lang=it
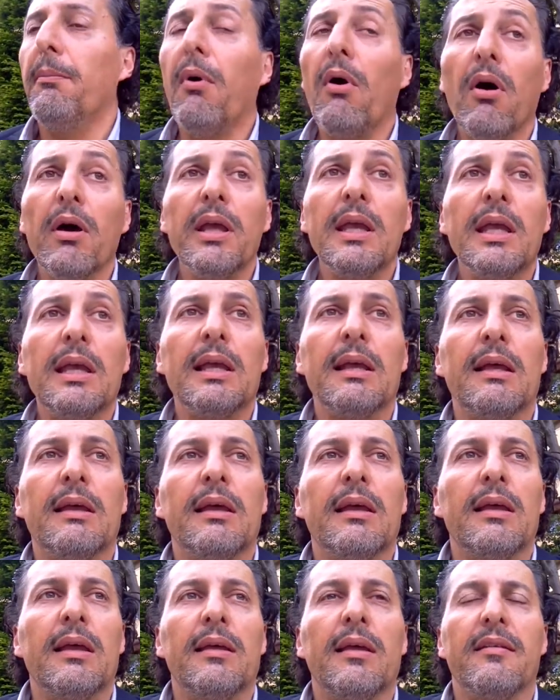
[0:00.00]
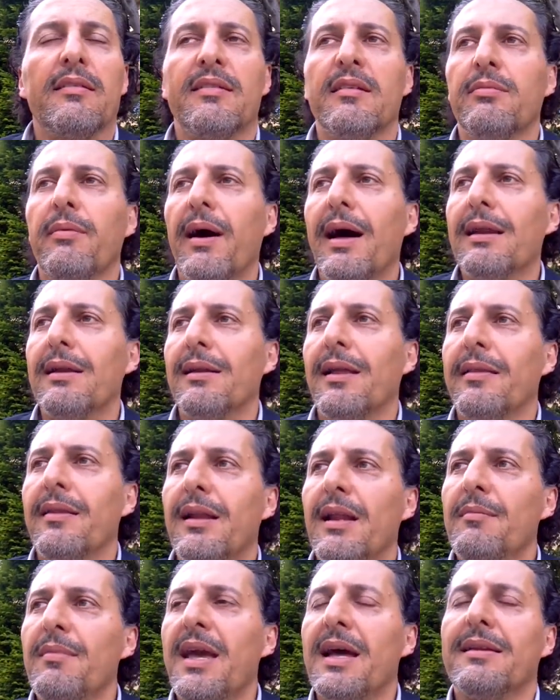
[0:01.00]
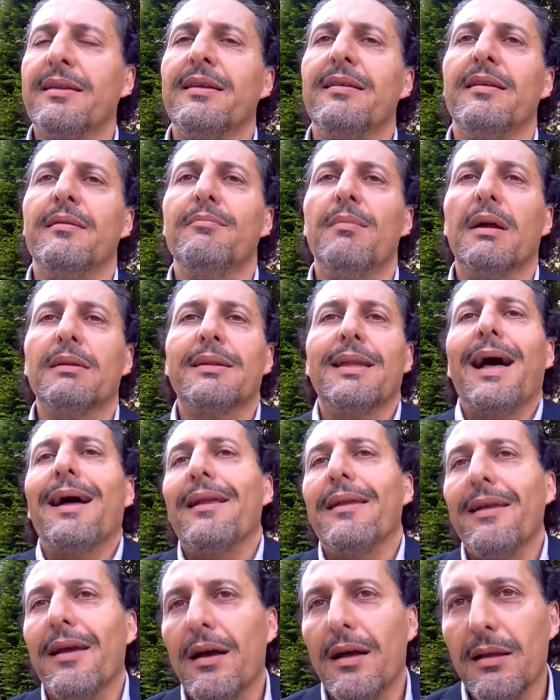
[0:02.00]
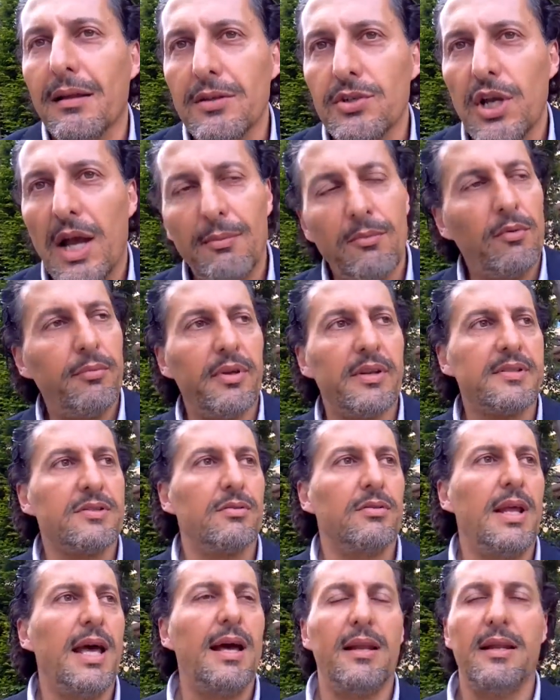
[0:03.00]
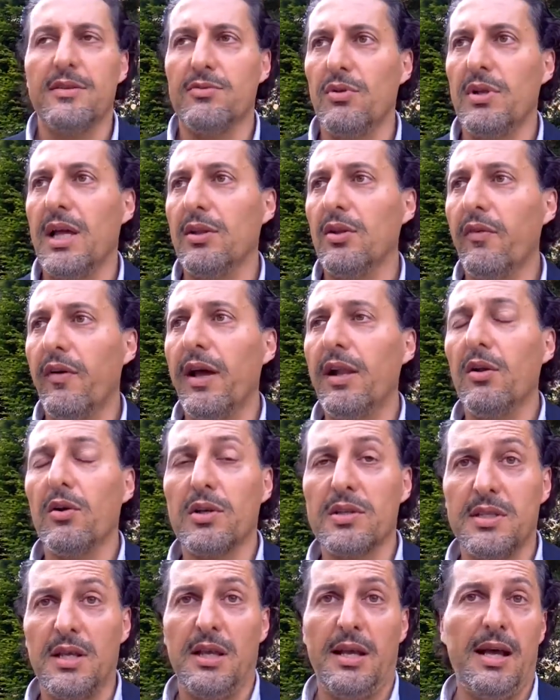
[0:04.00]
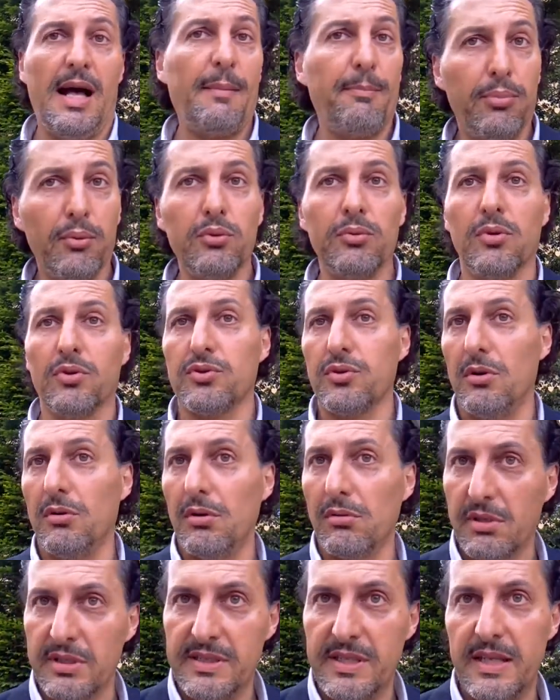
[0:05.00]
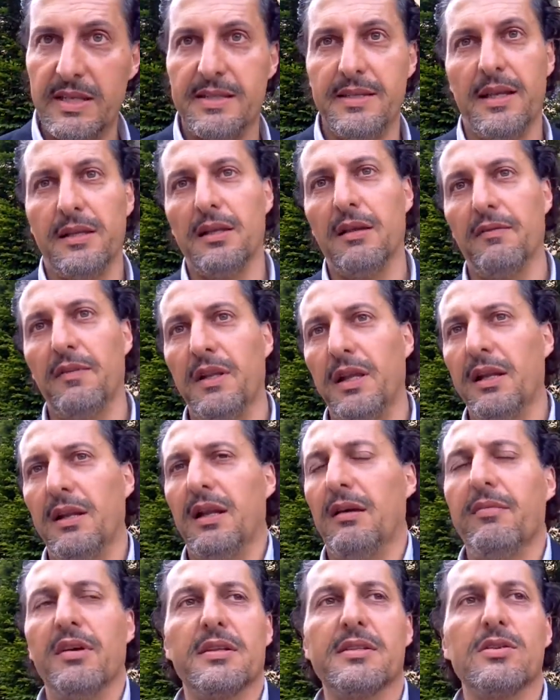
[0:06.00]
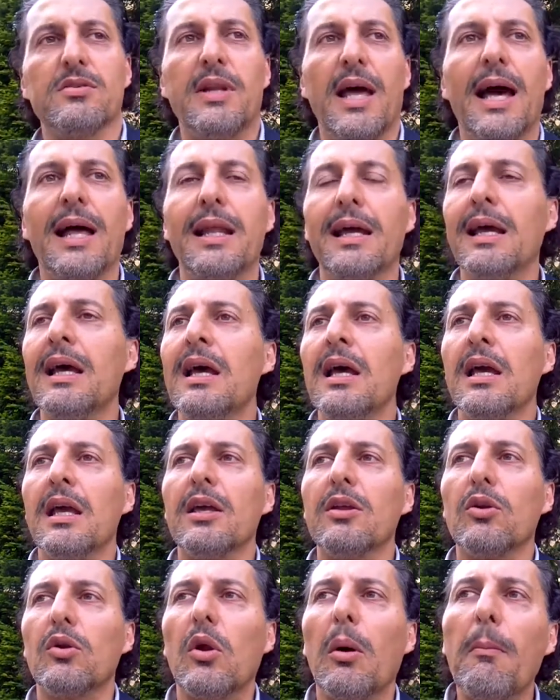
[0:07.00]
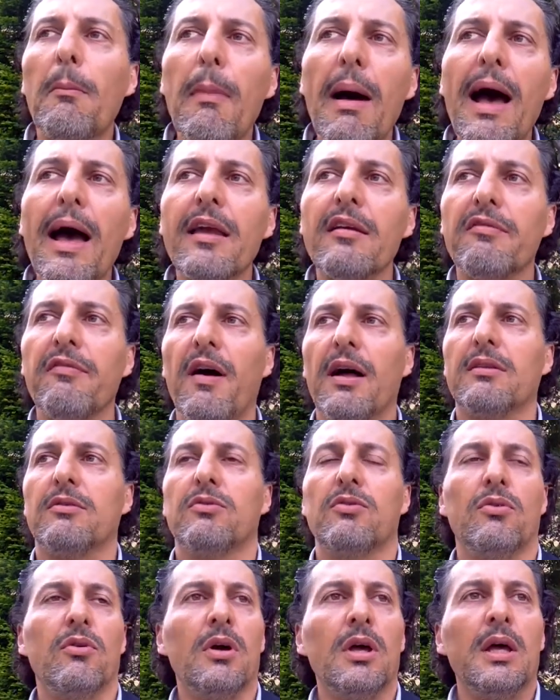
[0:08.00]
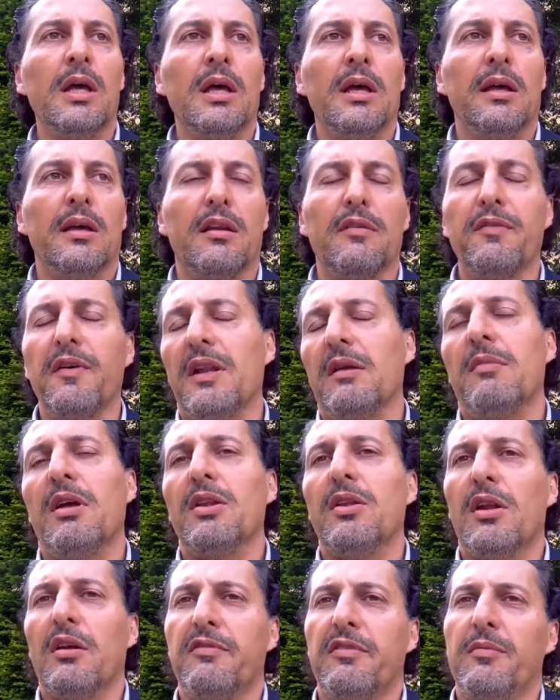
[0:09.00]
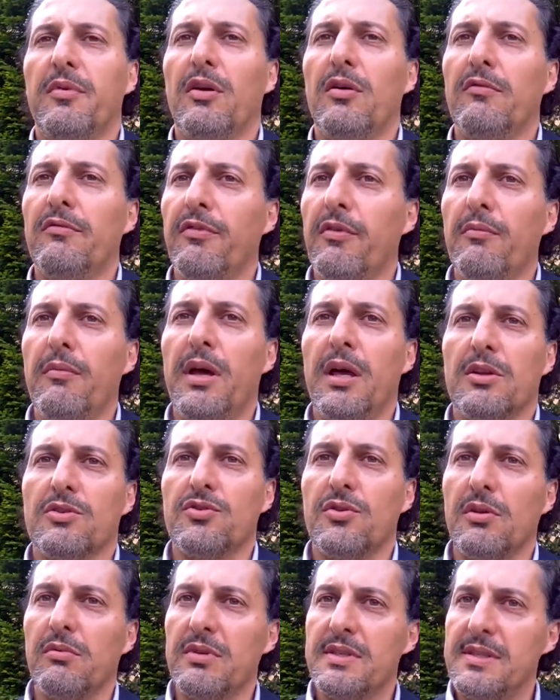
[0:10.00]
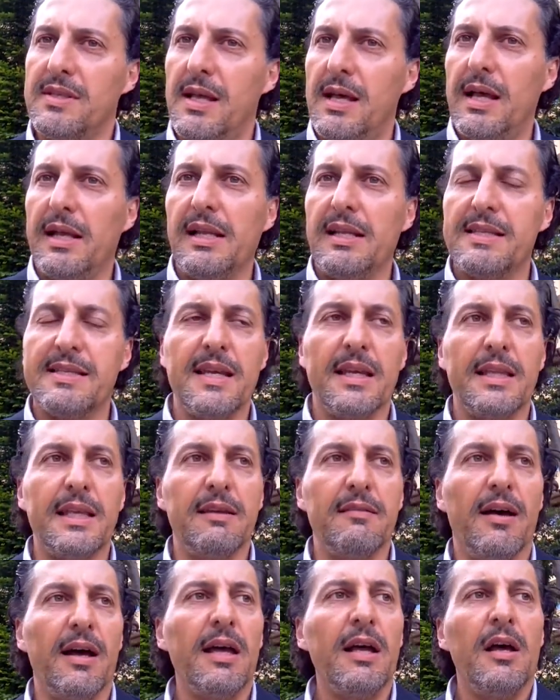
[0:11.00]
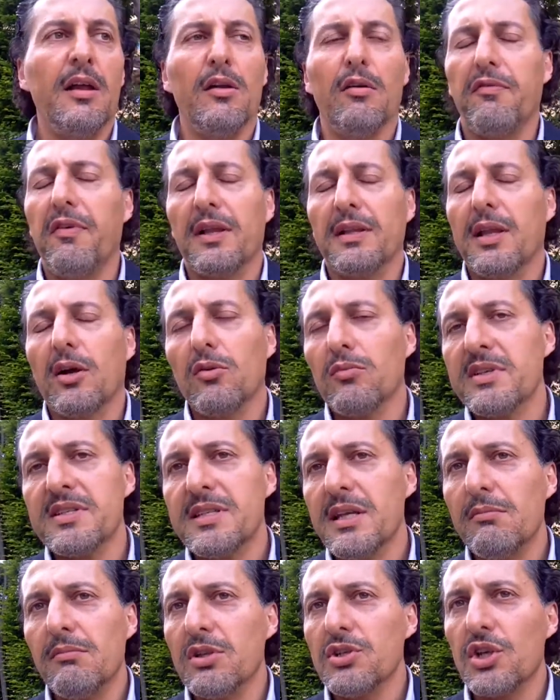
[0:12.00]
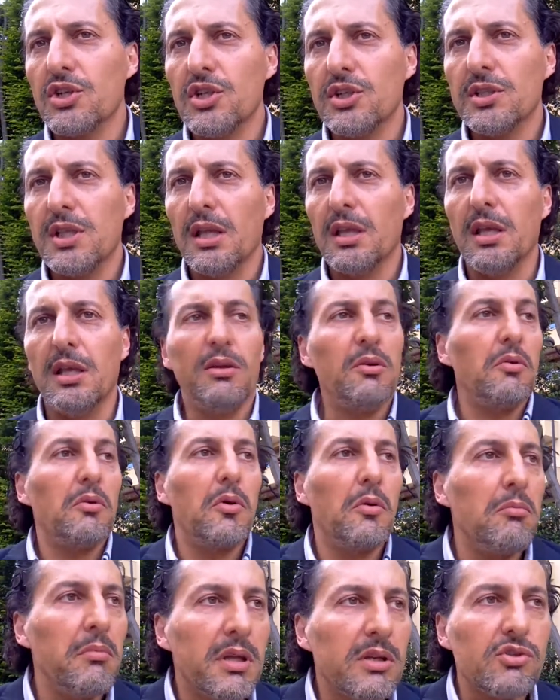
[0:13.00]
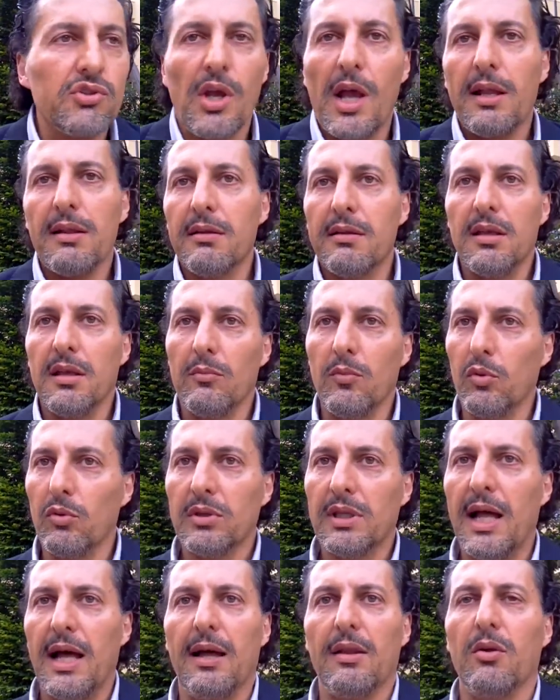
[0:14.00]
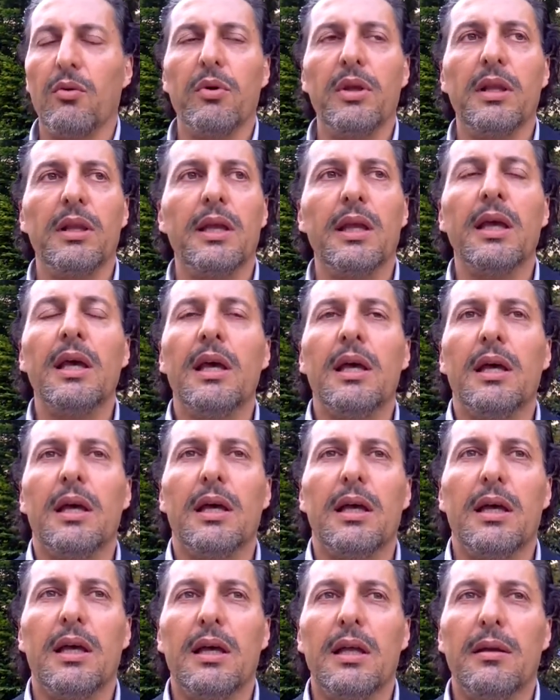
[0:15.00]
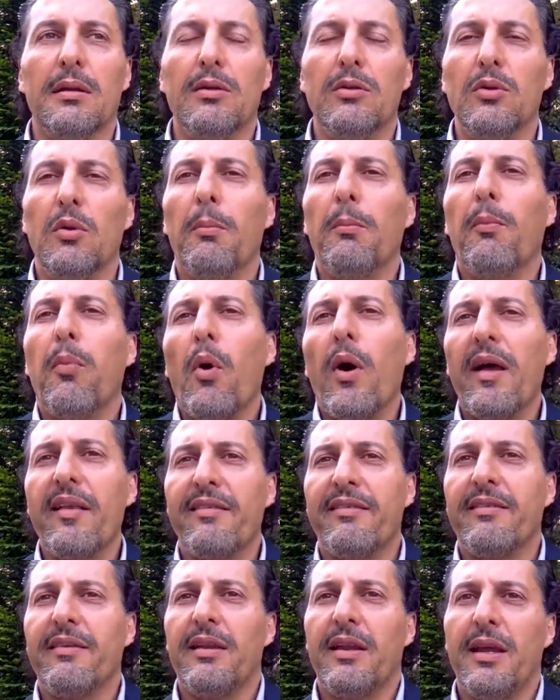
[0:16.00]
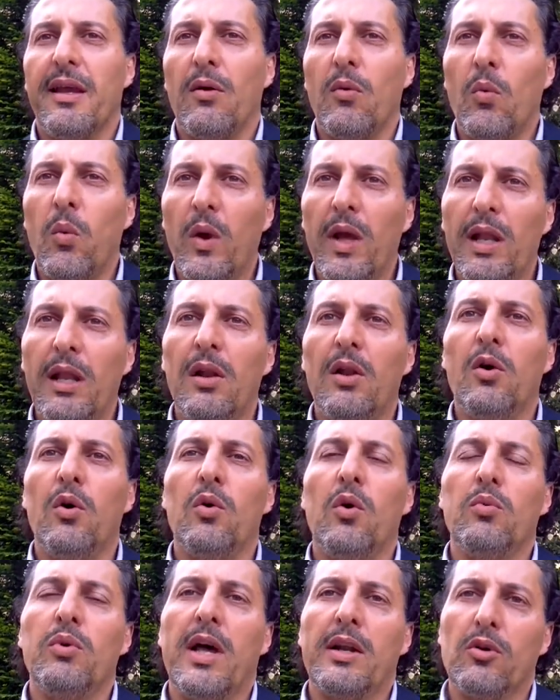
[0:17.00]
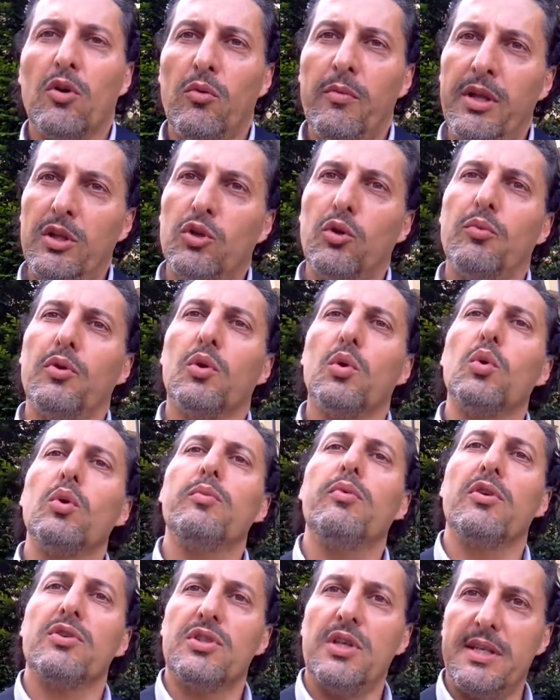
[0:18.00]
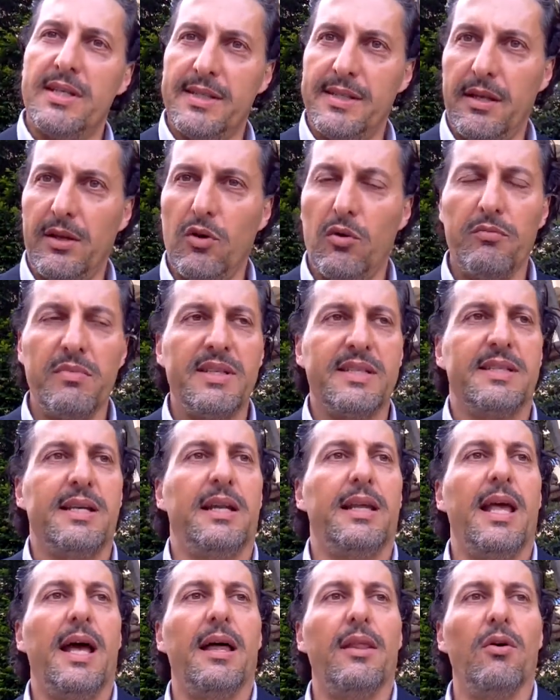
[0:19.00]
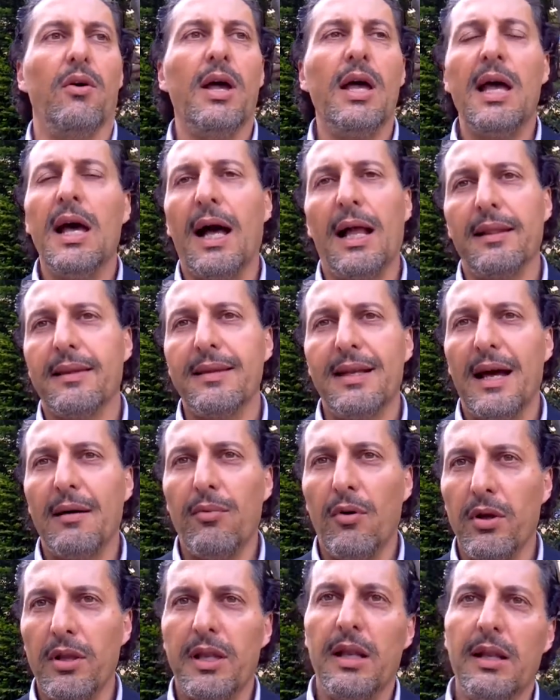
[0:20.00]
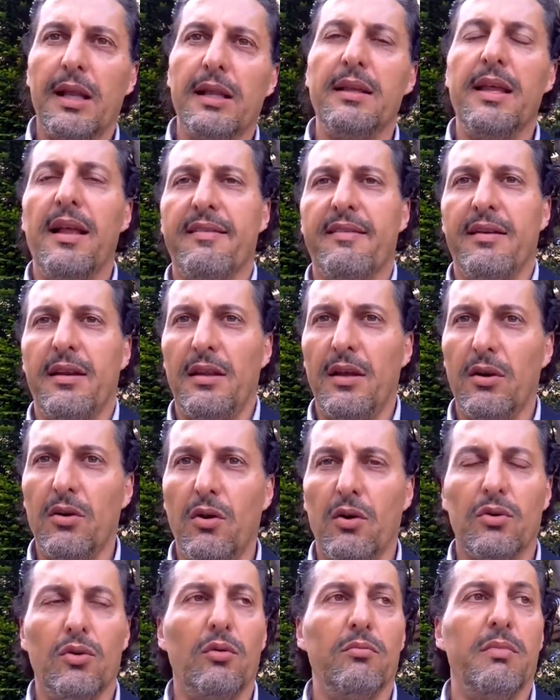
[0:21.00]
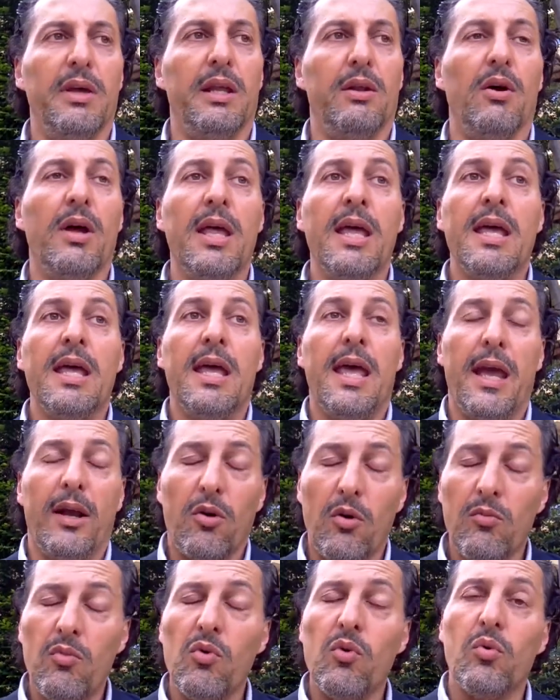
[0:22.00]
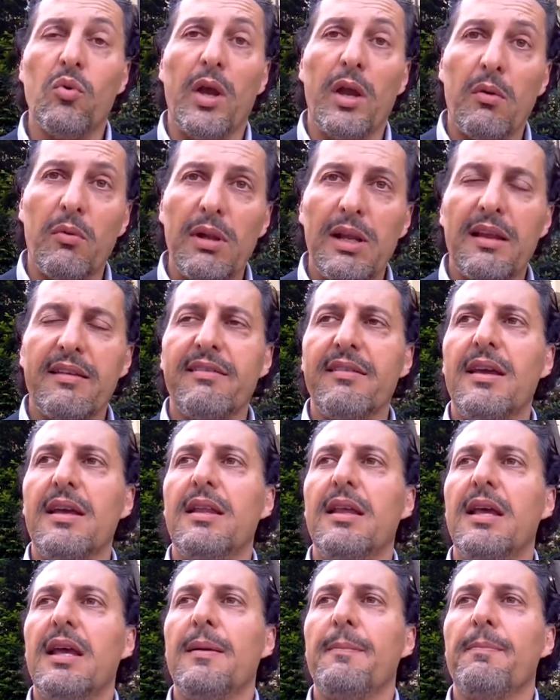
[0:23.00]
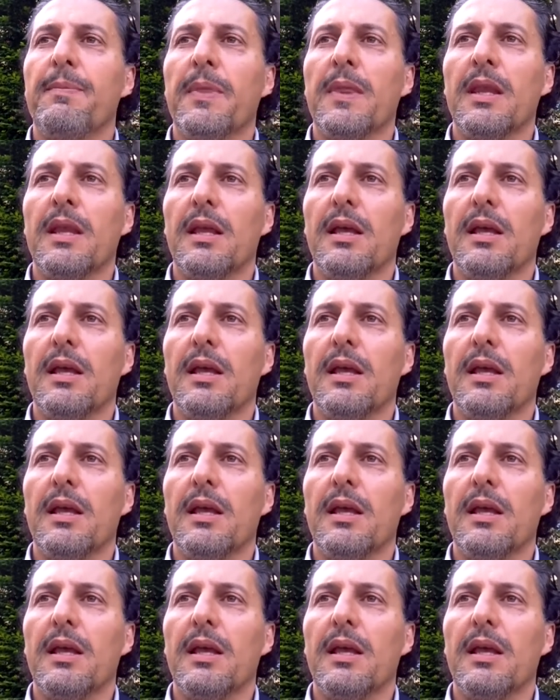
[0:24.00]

Poi eh, si parla della mia battaglia diciamo, personale sugli autovelox, appunto sono loro stessi a definirla personale, io non ho mai fatto riferimento alla con commercio in questa iniziativa, l'ho fatta come semplice cittadino, commerciante, multato, quindi eh, non può essere quello un argomento per cui possa essere commissariato, al di là poi delle, di essere d'accordo o meno. E comunque in quella sede